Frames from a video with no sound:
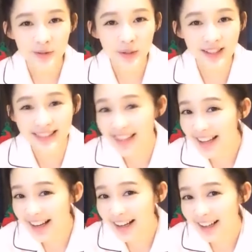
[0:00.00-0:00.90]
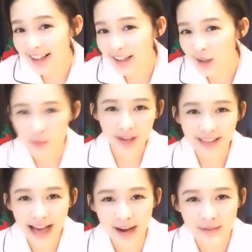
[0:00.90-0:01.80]
有多少钱啊？红
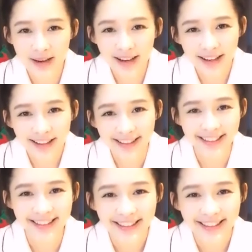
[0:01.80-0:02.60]
包大吗？